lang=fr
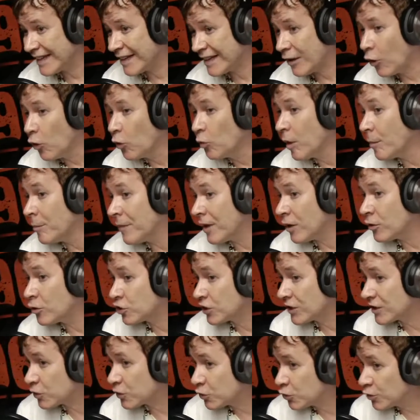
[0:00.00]
au moment où
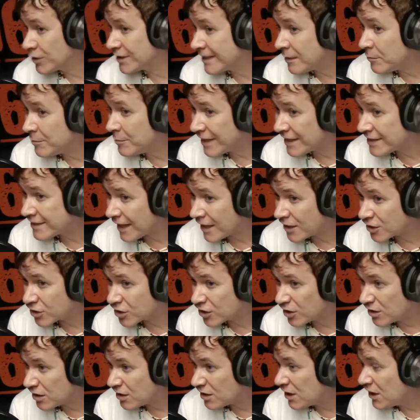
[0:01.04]
j'ai reçu ces
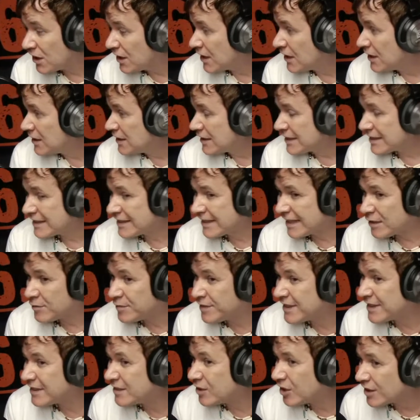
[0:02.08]
messages-là, c'était
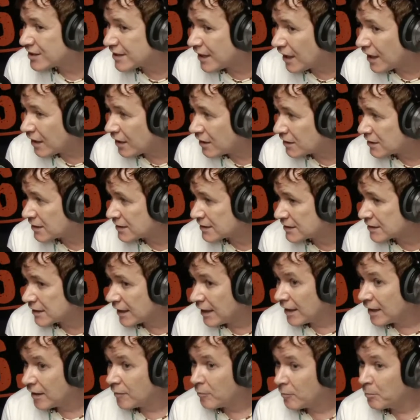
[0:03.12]
vite de sens,
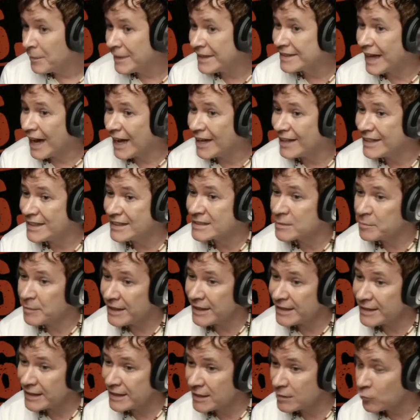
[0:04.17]
mais dans les
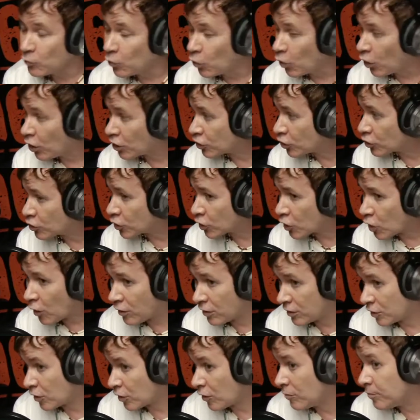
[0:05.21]
semaines et les mois qui ont,
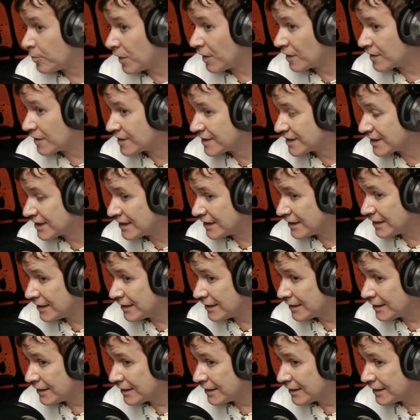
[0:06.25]
qui ont passé,